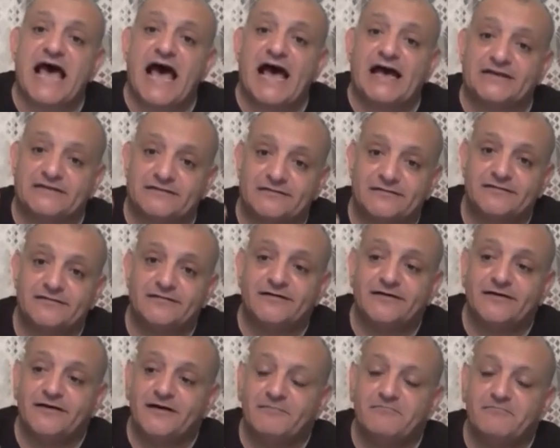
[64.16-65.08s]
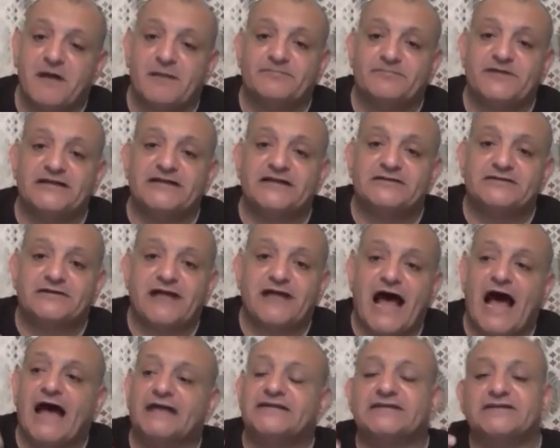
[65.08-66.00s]
ساعة ما ابتدت
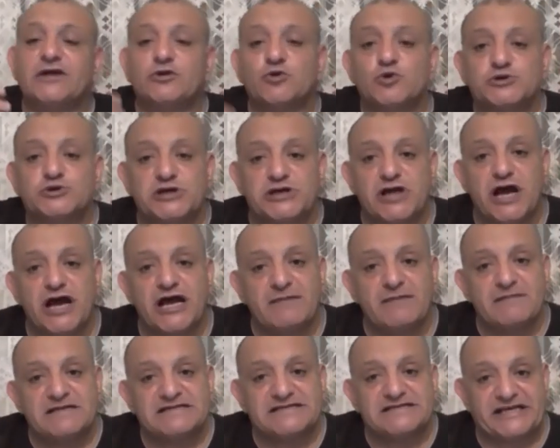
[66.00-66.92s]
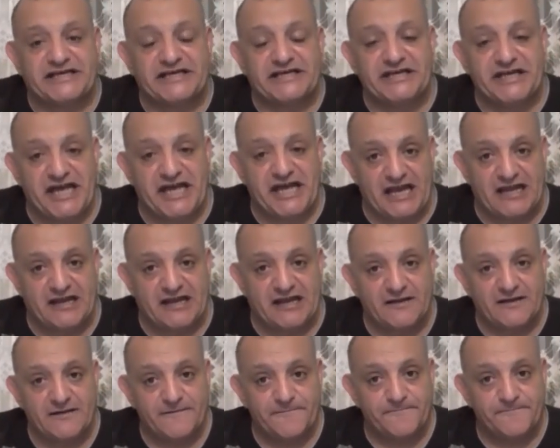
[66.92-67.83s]
عدد الوزراء المسيحيين يقل
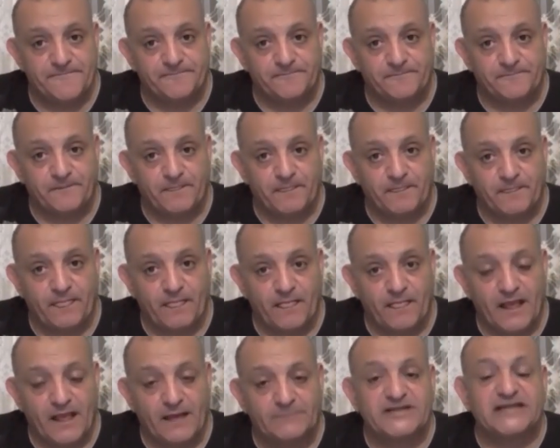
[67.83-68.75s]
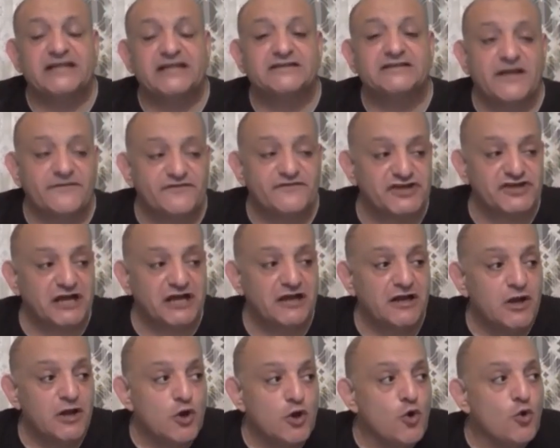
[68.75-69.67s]
ابتدت تفشل
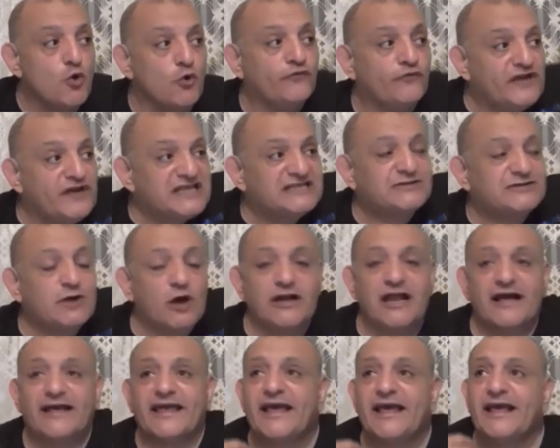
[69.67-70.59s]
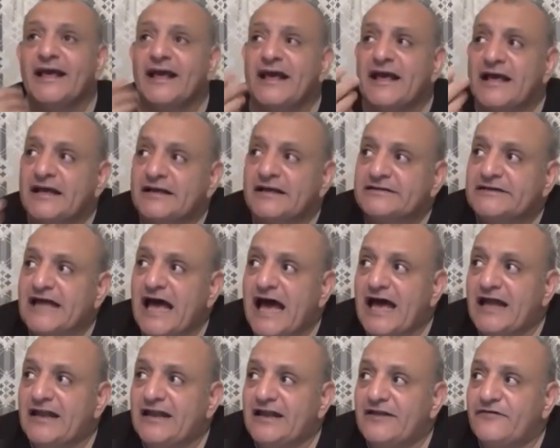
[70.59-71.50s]
وفي ناس تقول لك ايه
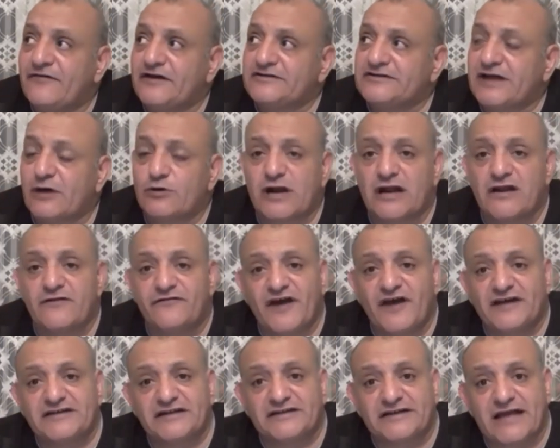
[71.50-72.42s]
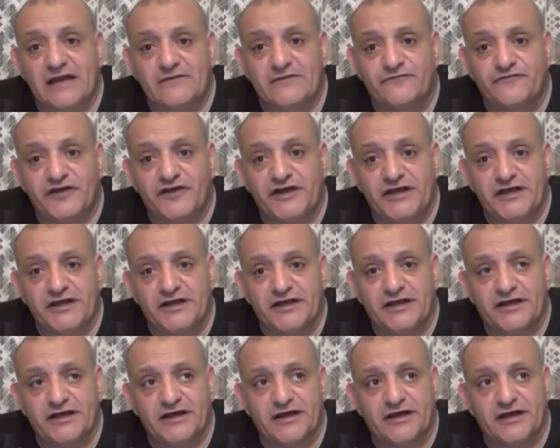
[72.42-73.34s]
ده الدوره اللي فاتت كان
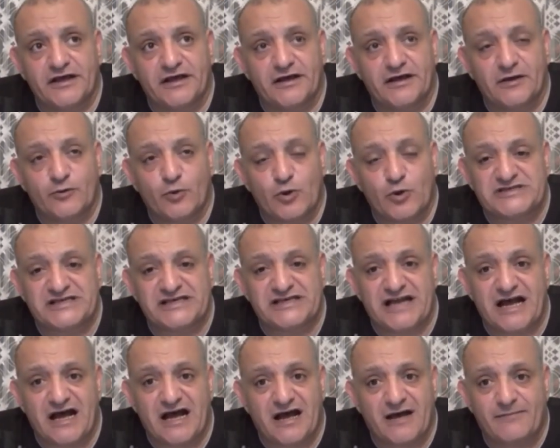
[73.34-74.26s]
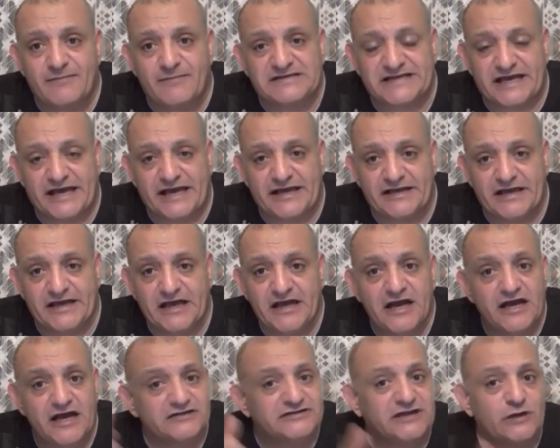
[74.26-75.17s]
في آه، وزيره مسيحيه
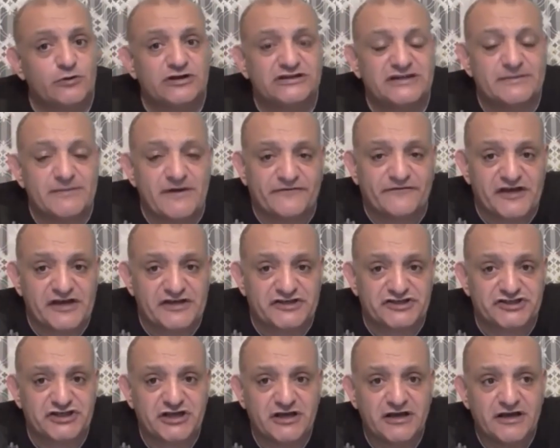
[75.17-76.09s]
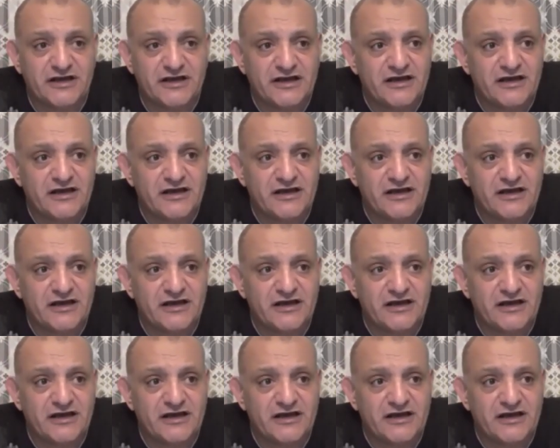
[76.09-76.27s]
الدوره دي ما فيش